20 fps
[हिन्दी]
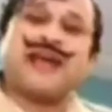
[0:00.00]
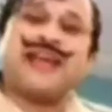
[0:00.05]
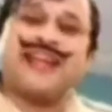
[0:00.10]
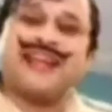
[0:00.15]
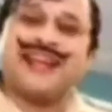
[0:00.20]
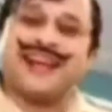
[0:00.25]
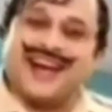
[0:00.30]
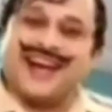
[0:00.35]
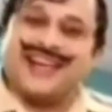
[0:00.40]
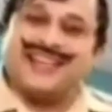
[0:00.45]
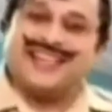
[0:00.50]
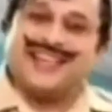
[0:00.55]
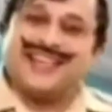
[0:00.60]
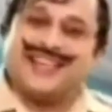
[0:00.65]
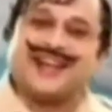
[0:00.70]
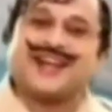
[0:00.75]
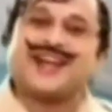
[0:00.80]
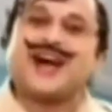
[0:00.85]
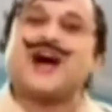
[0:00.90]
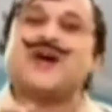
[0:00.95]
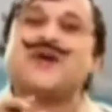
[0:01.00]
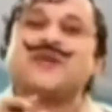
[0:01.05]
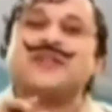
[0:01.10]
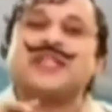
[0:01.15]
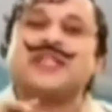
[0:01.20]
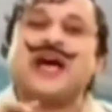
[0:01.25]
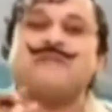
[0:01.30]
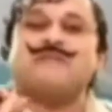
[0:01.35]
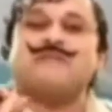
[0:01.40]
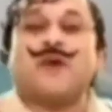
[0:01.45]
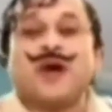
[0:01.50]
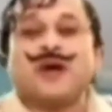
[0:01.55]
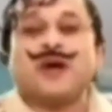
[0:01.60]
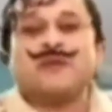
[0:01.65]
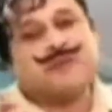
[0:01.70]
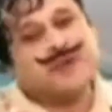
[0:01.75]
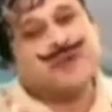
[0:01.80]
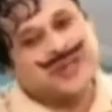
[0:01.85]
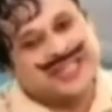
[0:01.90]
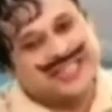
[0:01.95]
से पहले लगाइए
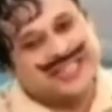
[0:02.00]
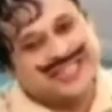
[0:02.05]
घरौंदा बॉल